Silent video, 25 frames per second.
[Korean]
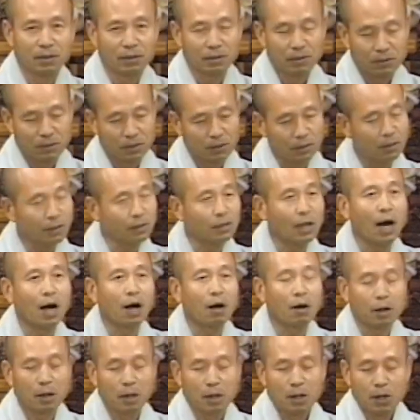그거
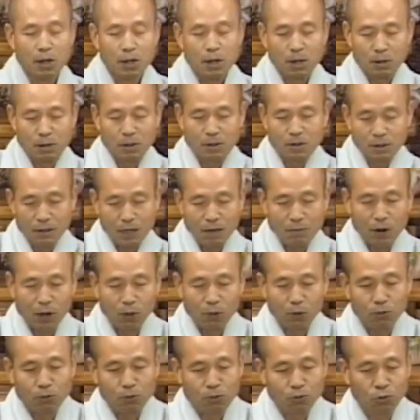다 그게
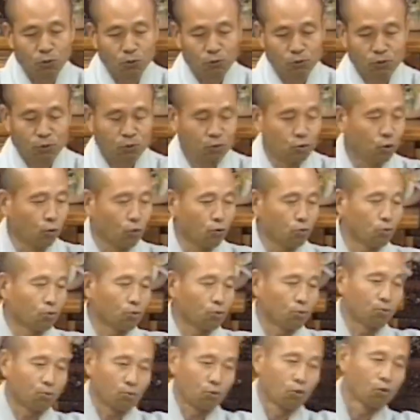바로 조조
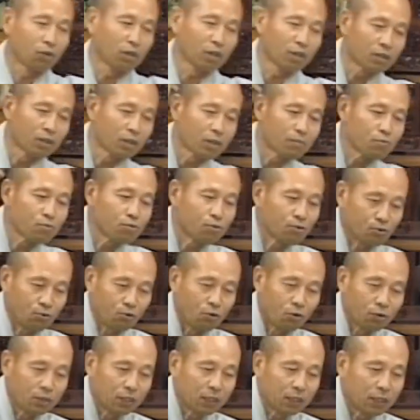노린검
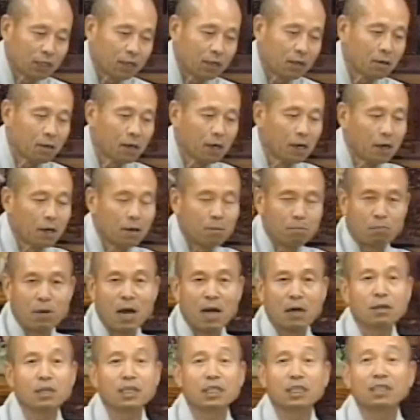소식이 될
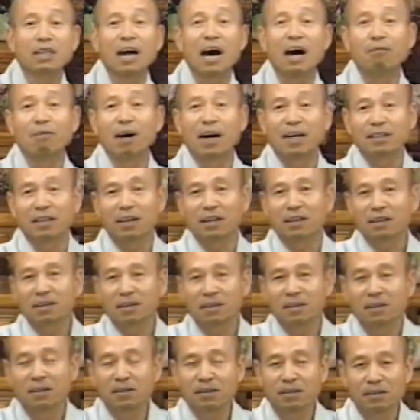것이냐 말이
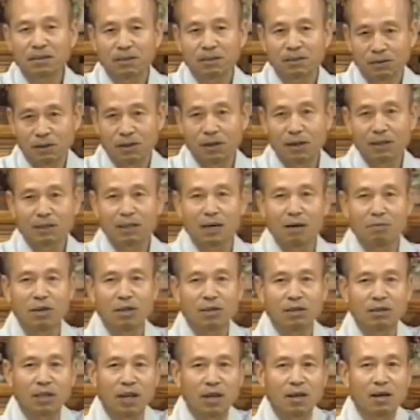그렇게
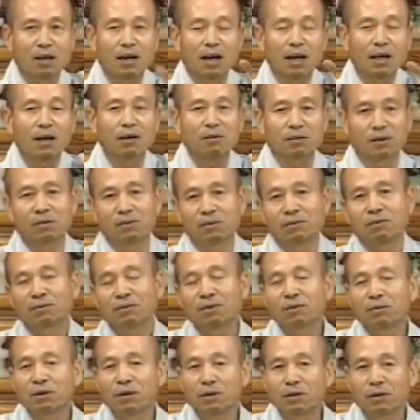하면서 태연하게
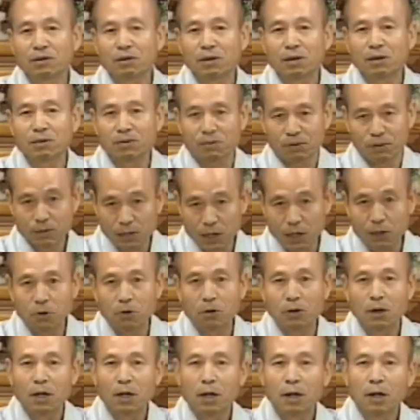그것을 그대로
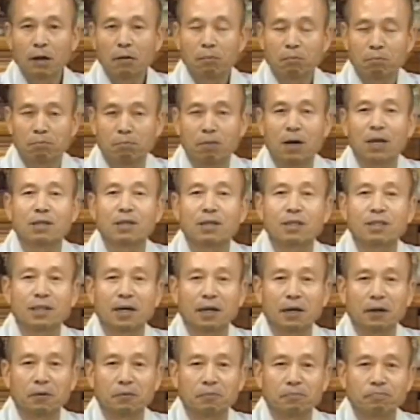
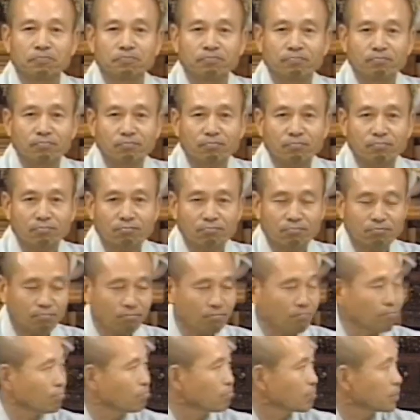받았잖아요.
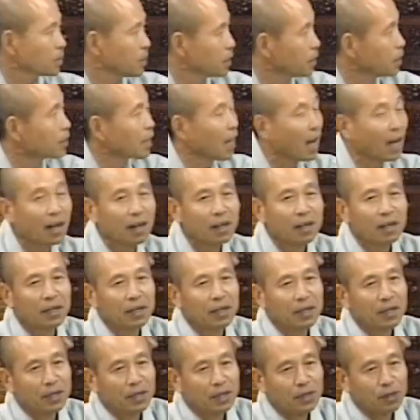그게 다
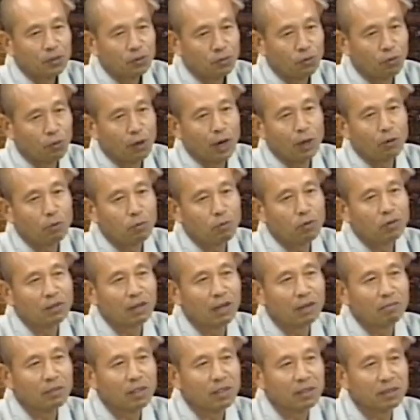도가 높은
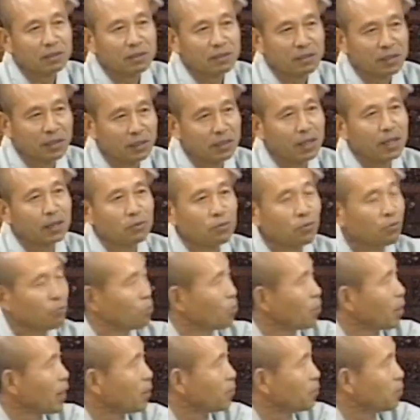사람들은 그렇게
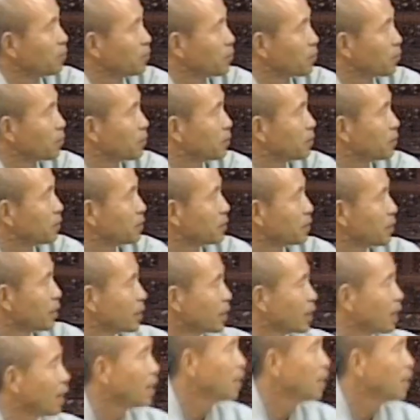돼야 되죠. 그러니까